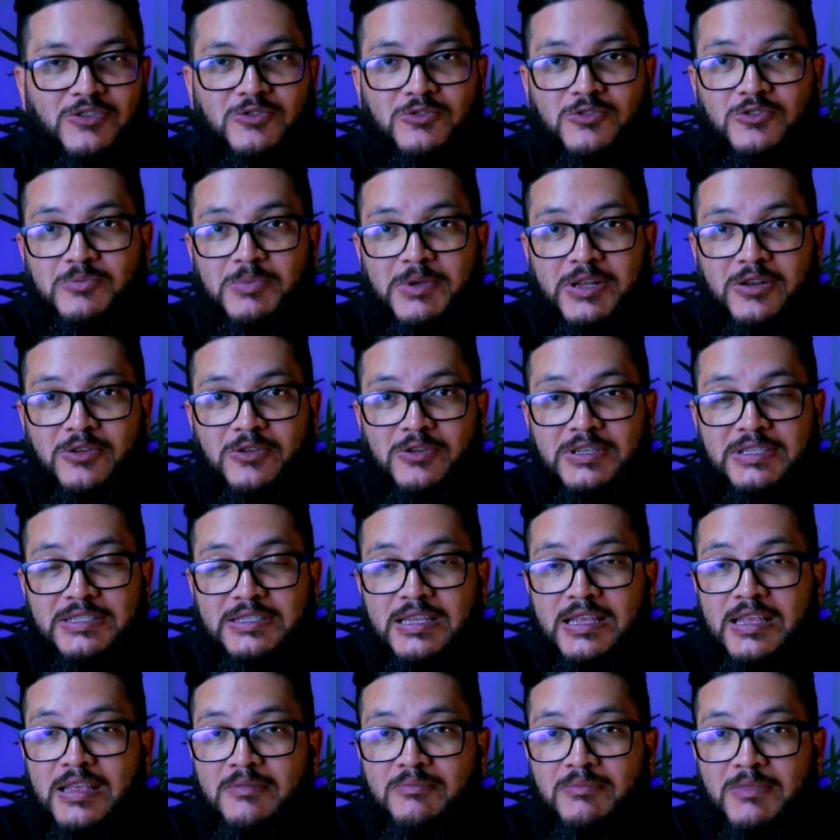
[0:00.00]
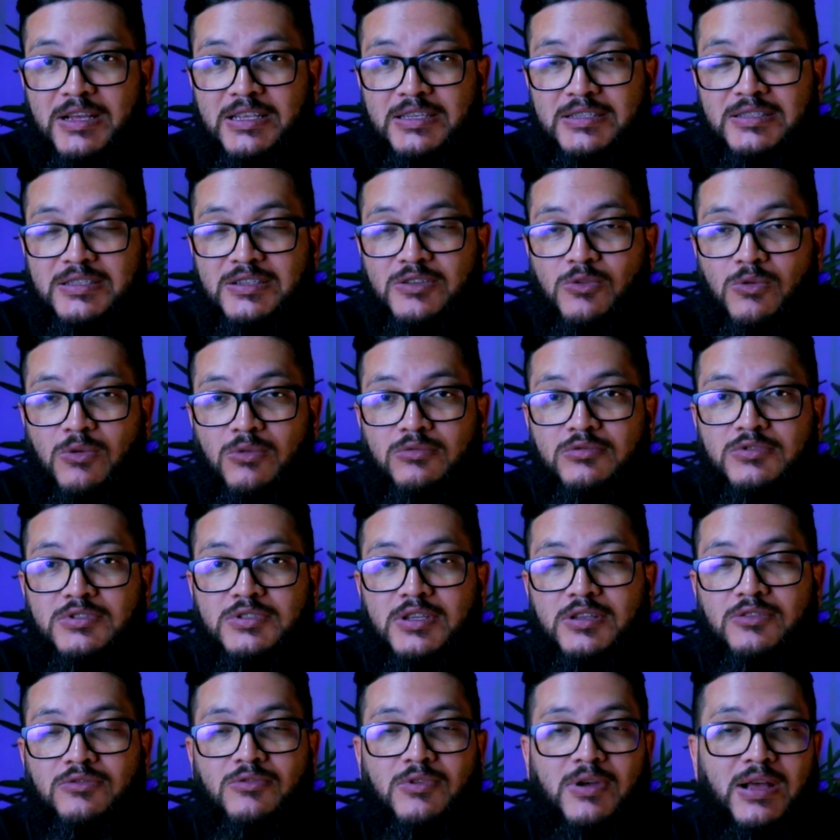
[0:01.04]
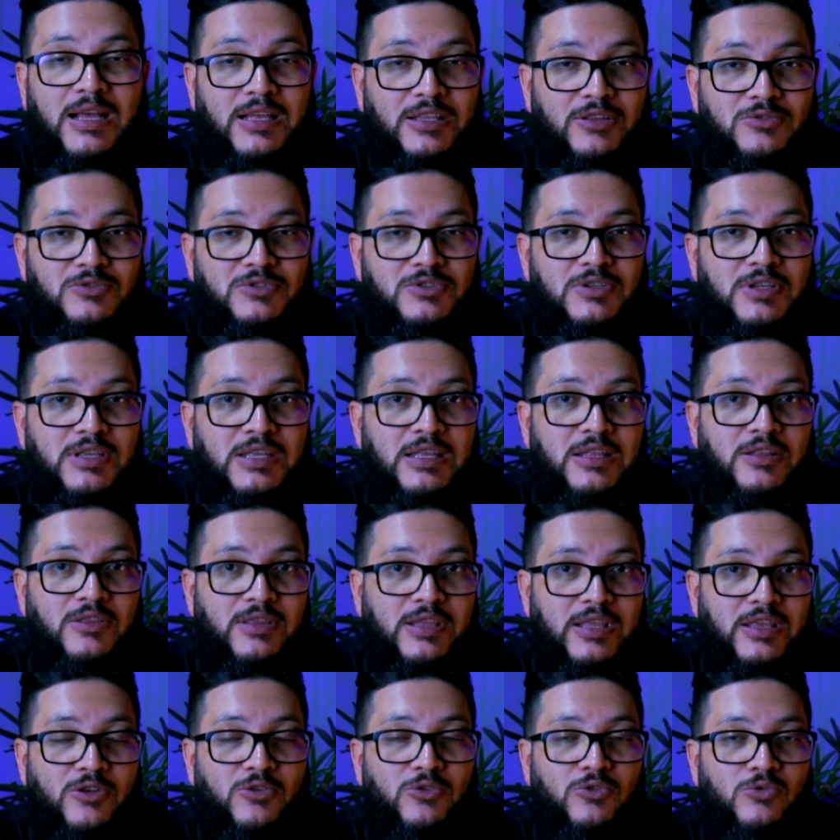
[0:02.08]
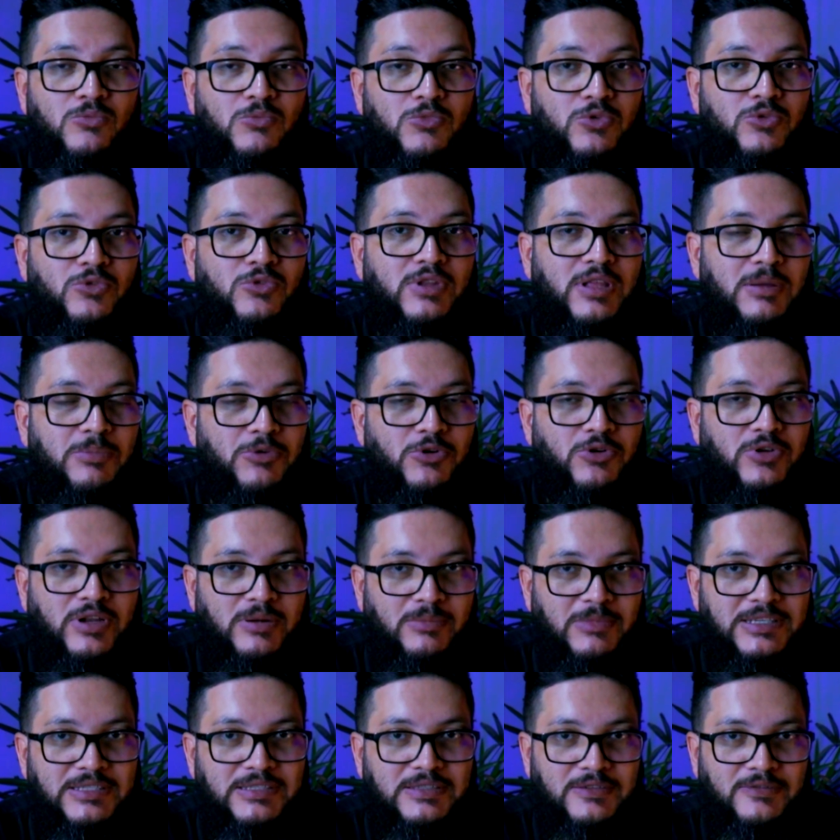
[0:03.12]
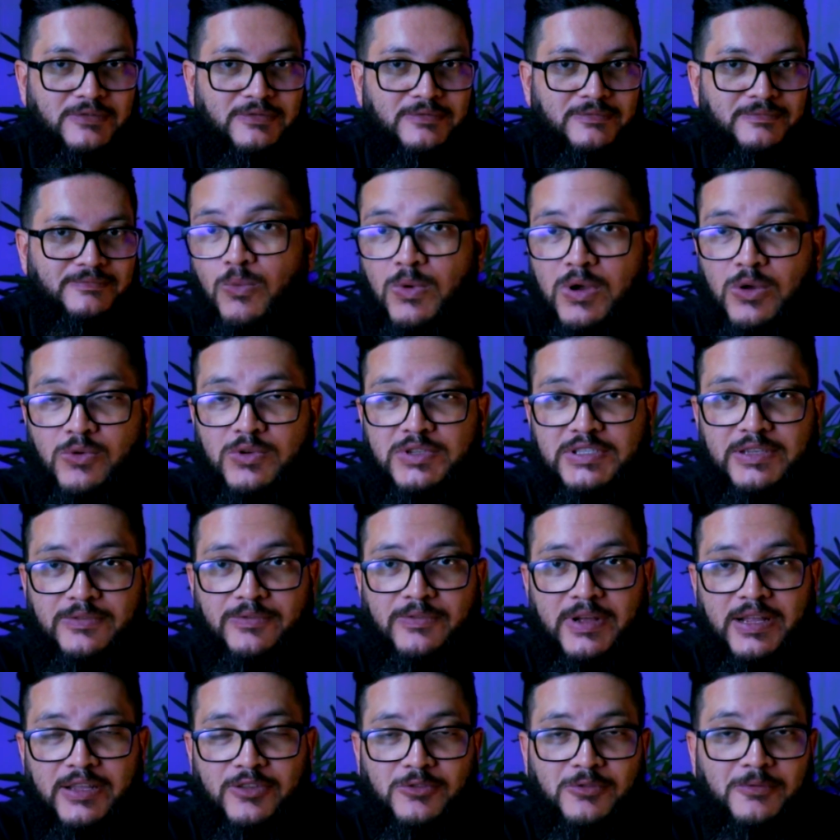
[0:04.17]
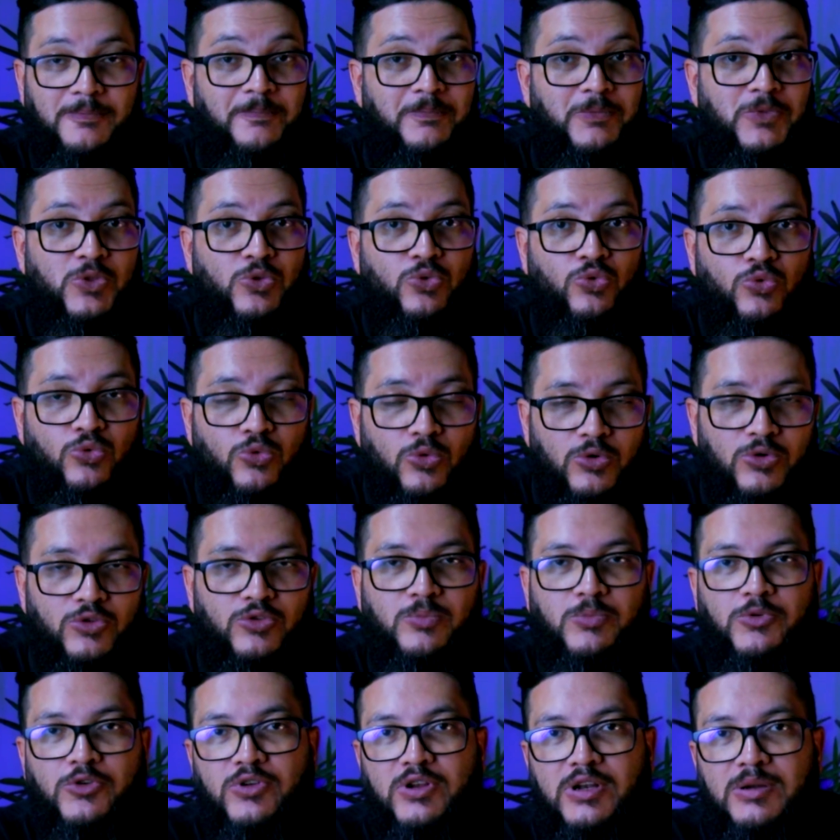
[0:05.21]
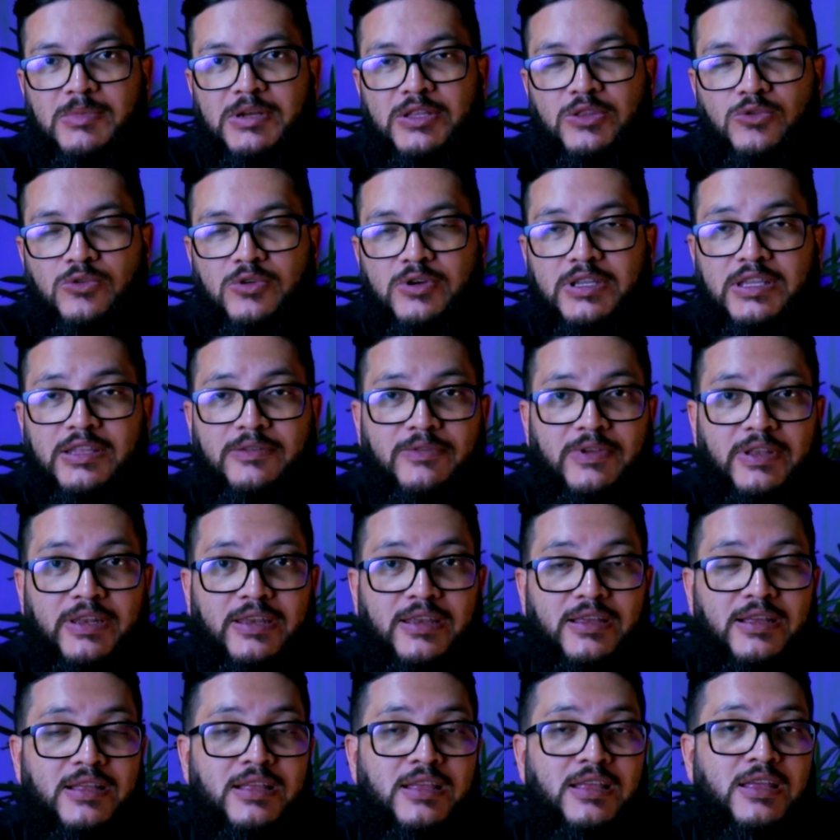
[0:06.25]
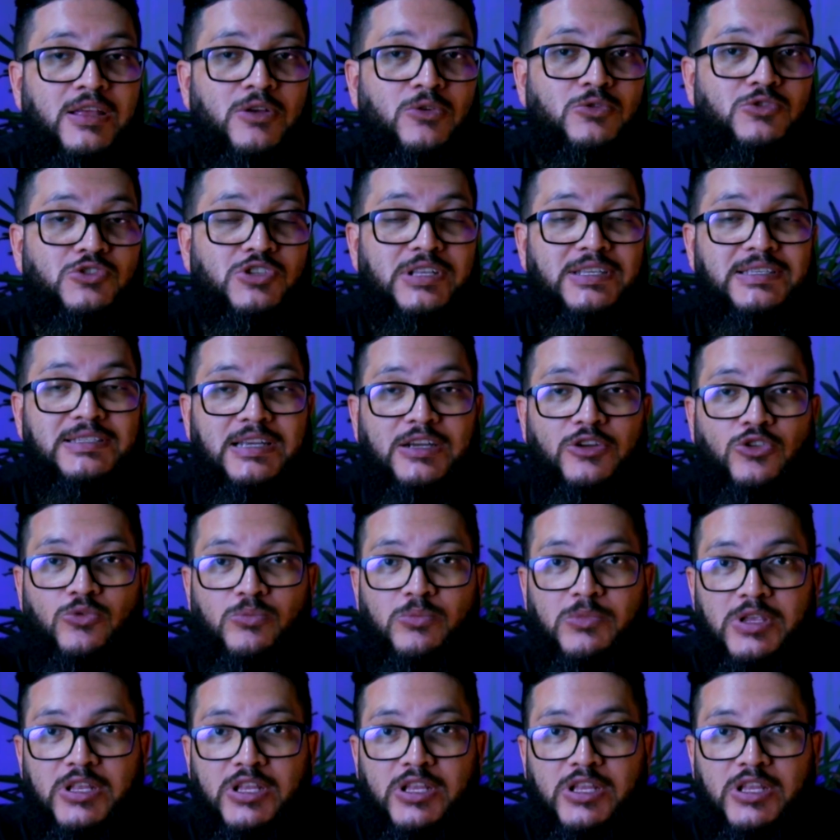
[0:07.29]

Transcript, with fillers: de dos padrões mais conceituados dentro do mundo da programação. Uma coisa é fato: todo programador deveria utilizar no